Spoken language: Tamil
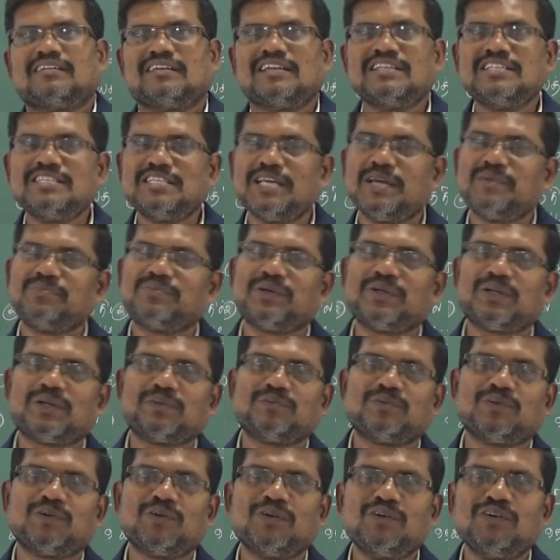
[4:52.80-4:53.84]
என்ஜாய்
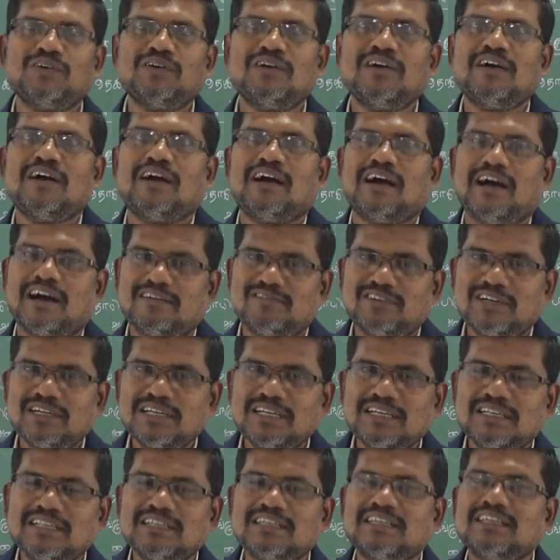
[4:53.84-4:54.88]
பண்ணுறோமோ
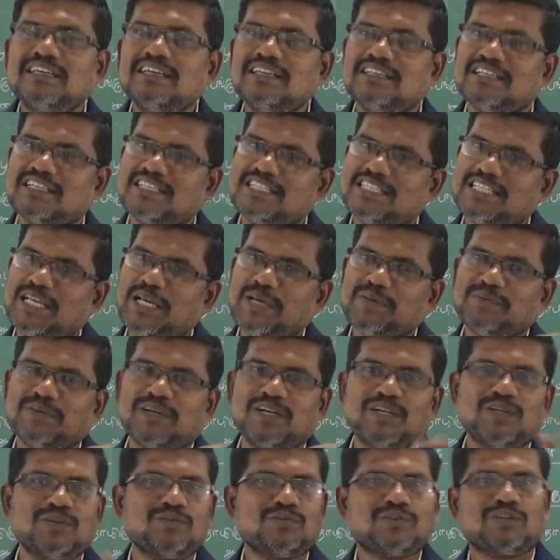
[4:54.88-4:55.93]
அவங்களுக்கு
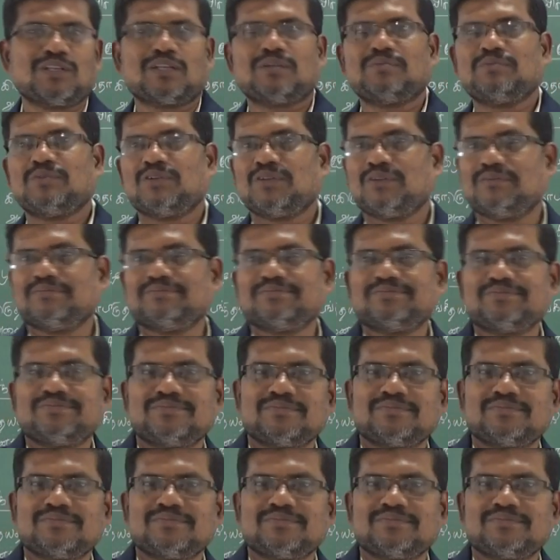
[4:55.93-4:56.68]
நிச்சயமாக உணர முடியும்